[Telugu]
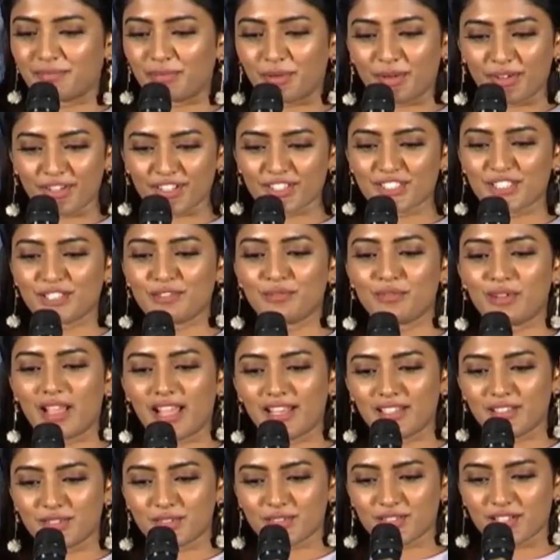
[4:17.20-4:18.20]
ప్రొడక్షన్
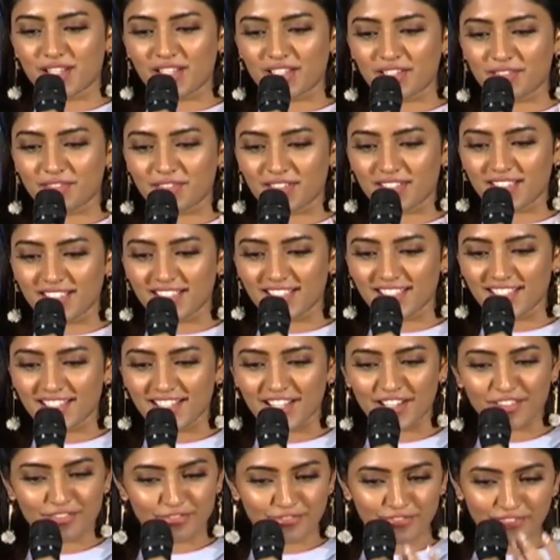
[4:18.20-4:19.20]
వాల్యూస్ కానివ్వండి
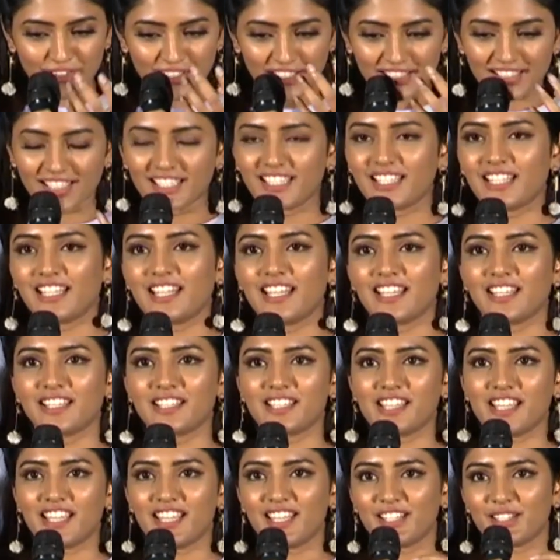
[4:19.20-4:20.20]
ఎవ్రీథింగ్
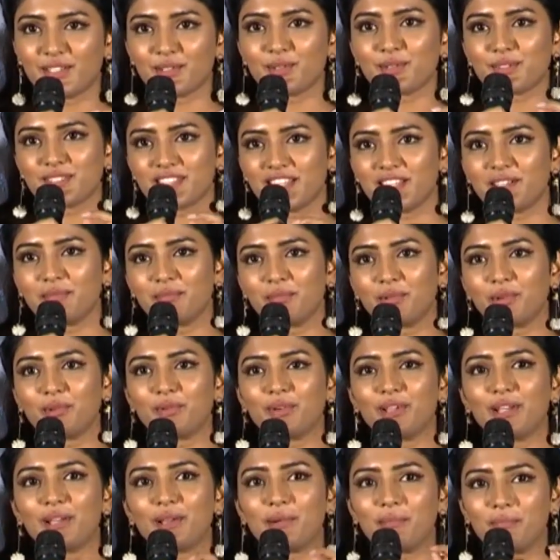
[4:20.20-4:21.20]
లైక్ ఏ టు జెడ్
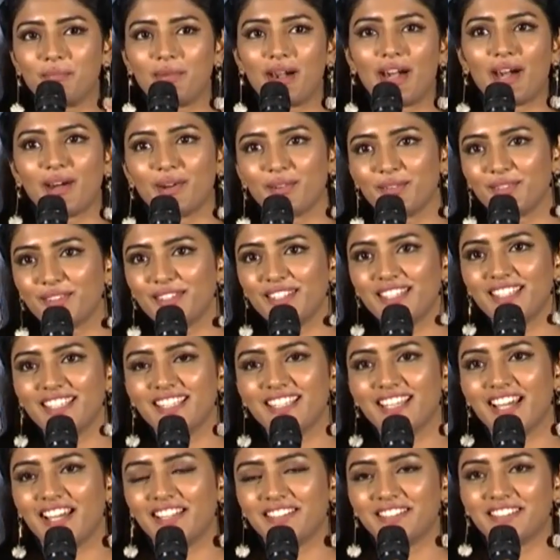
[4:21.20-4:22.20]
మూవీలో
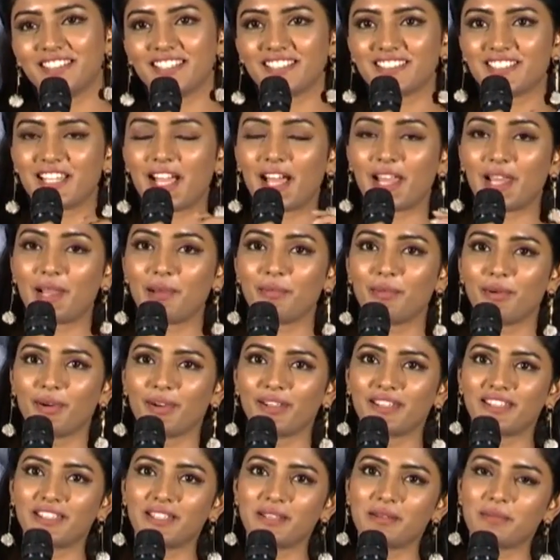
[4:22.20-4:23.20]
బాగుంది అంత చాలా
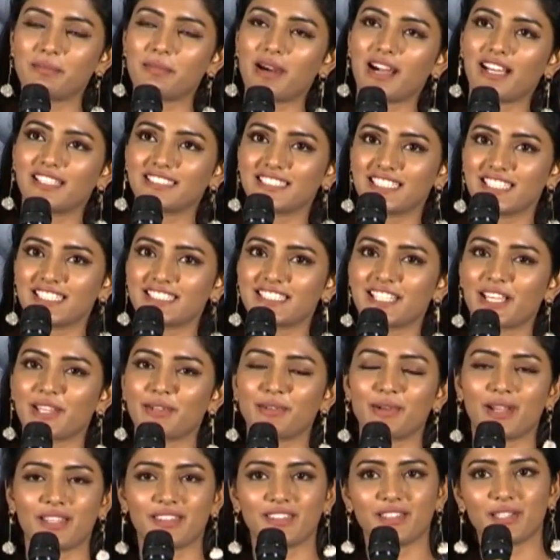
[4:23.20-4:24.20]
బాగుంది బాగా
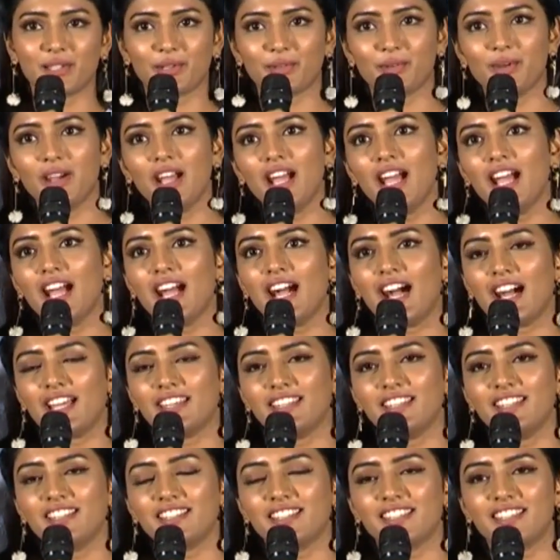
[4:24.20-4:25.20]
చేశారు అందరూ
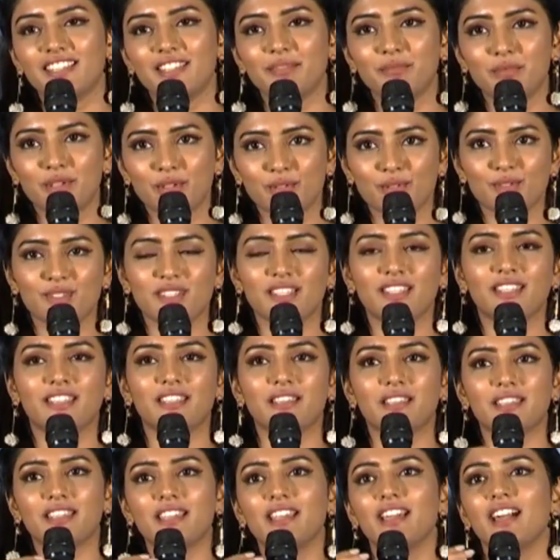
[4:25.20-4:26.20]
అన్నిటికీ
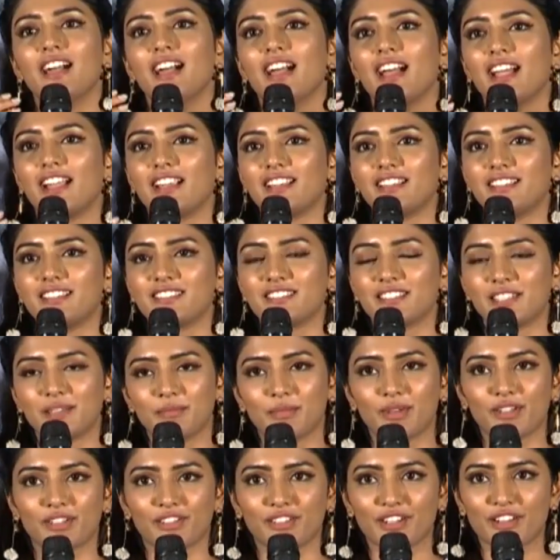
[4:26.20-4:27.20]
మ్యూజిక్కి అండ్
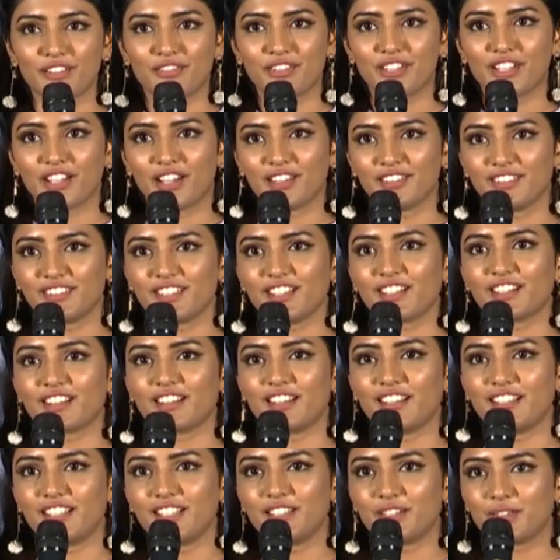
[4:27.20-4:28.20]
సినిమాటోగ్రఫీకి అంత
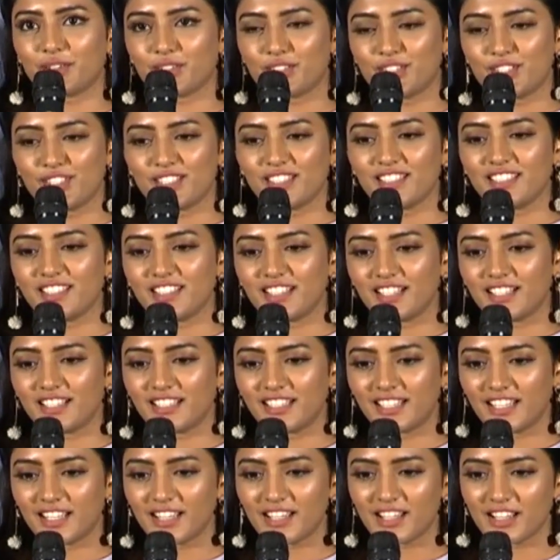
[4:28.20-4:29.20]
క్రెడిట్ వచ్చింది
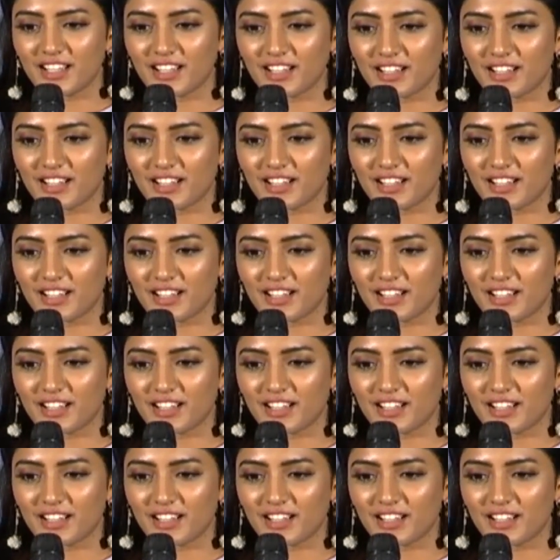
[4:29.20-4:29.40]
అంటే